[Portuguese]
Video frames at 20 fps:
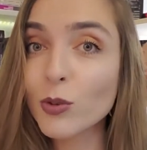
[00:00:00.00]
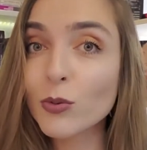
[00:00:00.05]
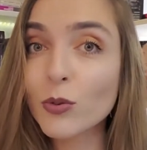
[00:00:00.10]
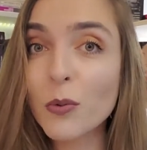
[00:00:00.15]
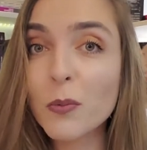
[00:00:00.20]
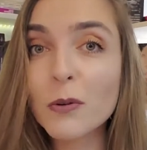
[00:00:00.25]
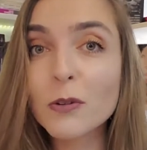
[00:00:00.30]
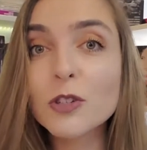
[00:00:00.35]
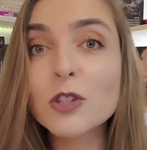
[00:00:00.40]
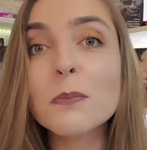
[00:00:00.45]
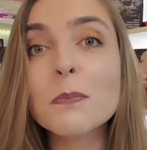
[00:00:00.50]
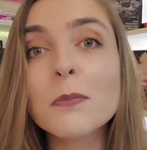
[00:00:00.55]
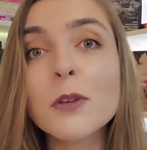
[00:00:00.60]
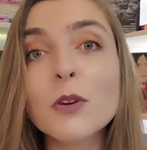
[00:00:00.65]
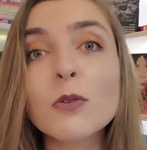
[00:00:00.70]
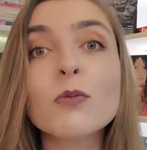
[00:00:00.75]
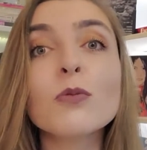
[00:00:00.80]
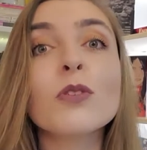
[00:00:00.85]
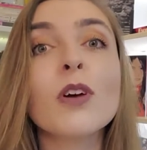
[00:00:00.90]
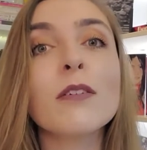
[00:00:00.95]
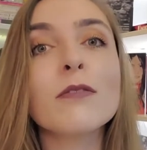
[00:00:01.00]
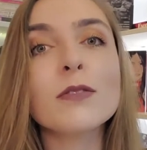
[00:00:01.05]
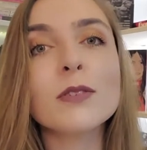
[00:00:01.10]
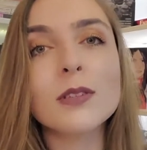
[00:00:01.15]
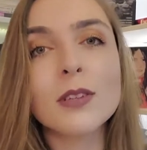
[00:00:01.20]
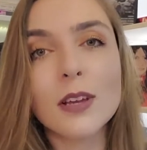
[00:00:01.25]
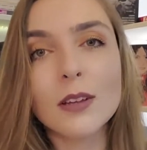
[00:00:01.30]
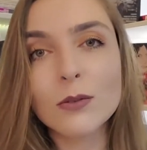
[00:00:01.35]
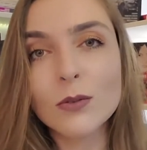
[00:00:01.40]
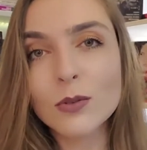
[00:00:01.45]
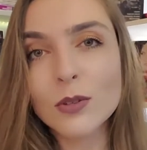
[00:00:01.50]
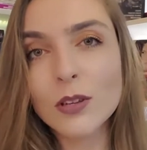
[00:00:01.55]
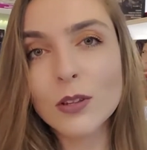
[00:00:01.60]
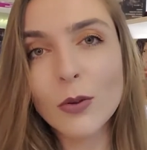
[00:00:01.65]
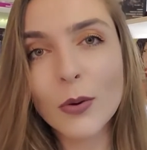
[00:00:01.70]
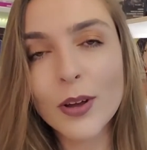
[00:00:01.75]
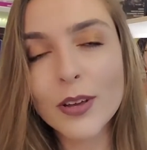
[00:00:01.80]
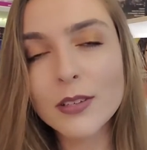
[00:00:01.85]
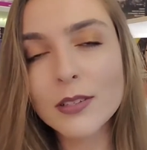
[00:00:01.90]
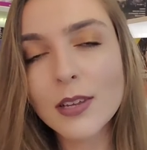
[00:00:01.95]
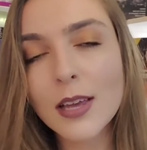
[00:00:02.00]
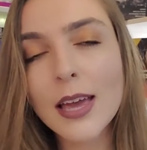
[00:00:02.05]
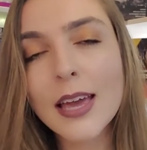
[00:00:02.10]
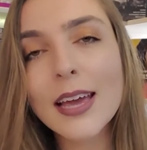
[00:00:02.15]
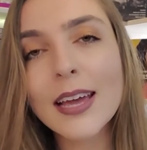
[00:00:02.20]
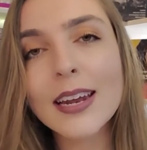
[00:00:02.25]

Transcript: outubro de 1902,